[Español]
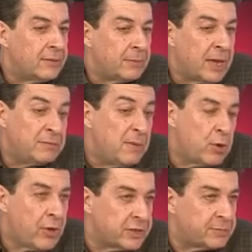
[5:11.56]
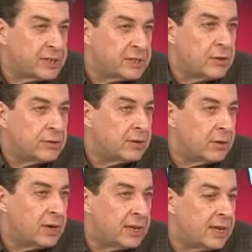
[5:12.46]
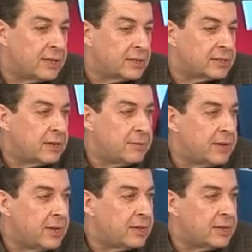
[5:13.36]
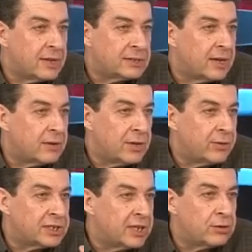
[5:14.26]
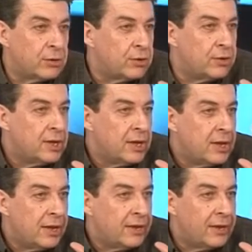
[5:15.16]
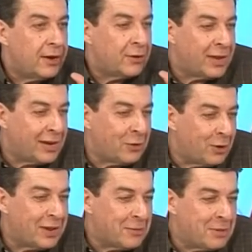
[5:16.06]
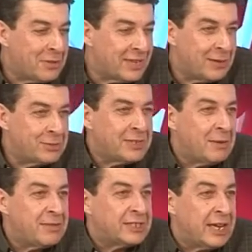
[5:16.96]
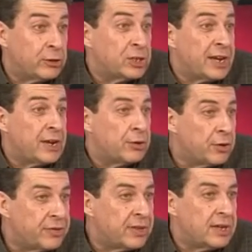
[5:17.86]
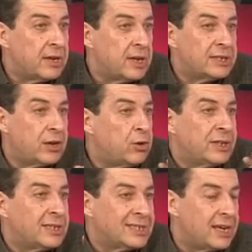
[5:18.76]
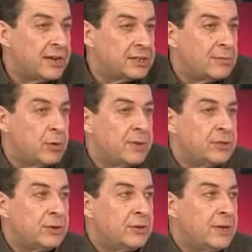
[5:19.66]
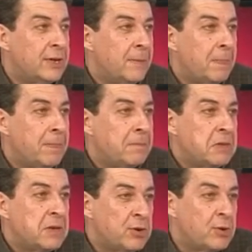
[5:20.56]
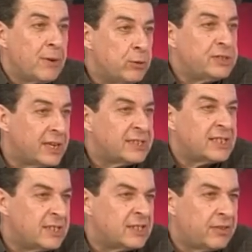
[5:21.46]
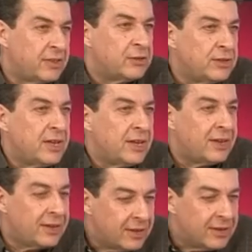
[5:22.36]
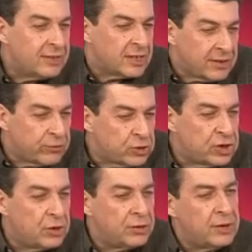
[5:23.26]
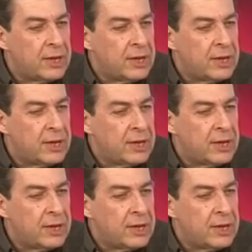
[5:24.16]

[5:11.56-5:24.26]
es mi modo de expresión. Igual que ella escribe y cuando ha escrito, eh, aunque ahora lo lee, como dice ella muchas veces, que no se reconoce, es algo que te sale en ese momento. Y bueno, me gusta esa sensación de, esa fusión